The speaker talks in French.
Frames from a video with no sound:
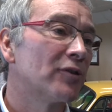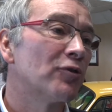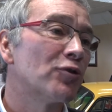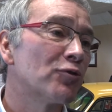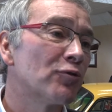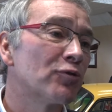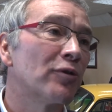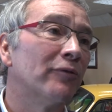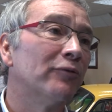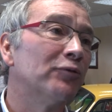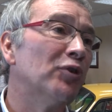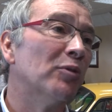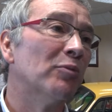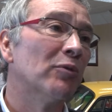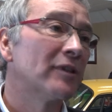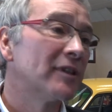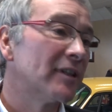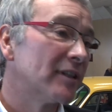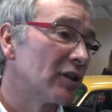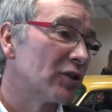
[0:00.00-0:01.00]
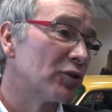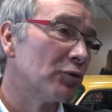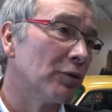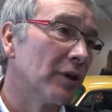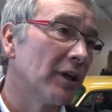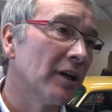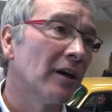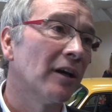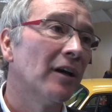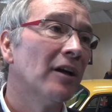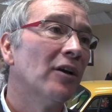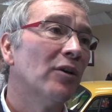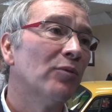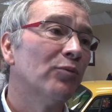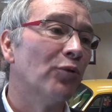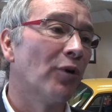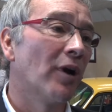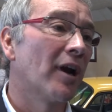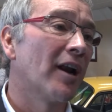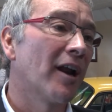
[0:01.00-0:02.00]
seule chose qu'on vous demande, c'est un sourire
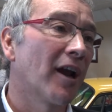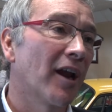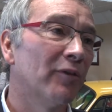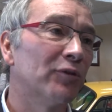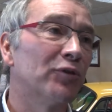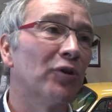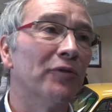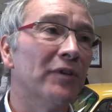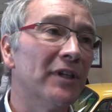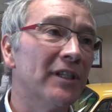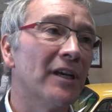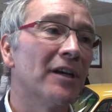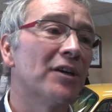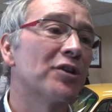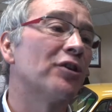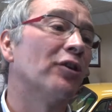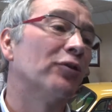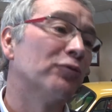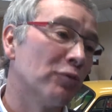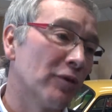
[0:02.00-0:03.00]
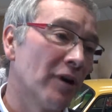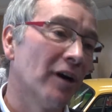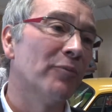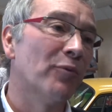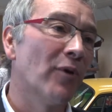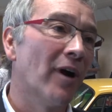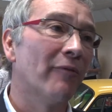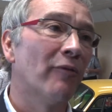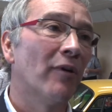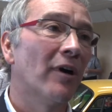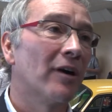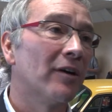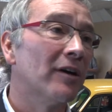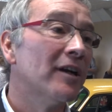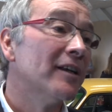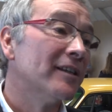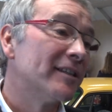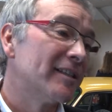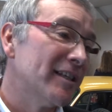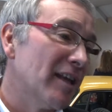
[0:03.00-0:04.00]
pour éclairer votre visage et en tout cas pour
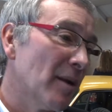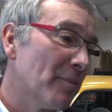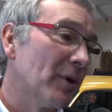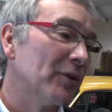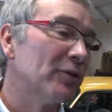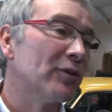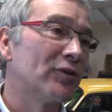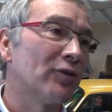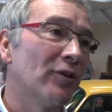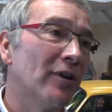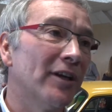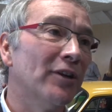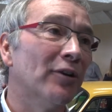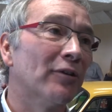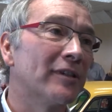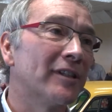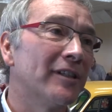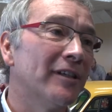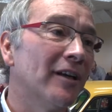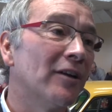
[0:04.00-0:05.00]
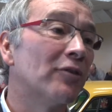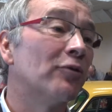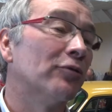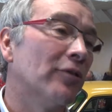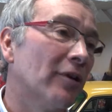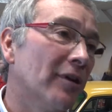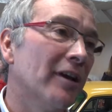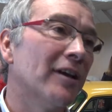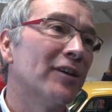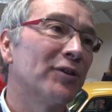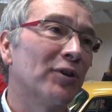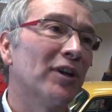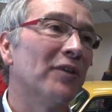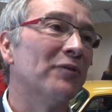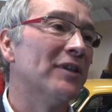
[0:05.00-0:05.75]
avoir, s'il n'y a pas de soleil dans le ciel, qu'on en ait un sur les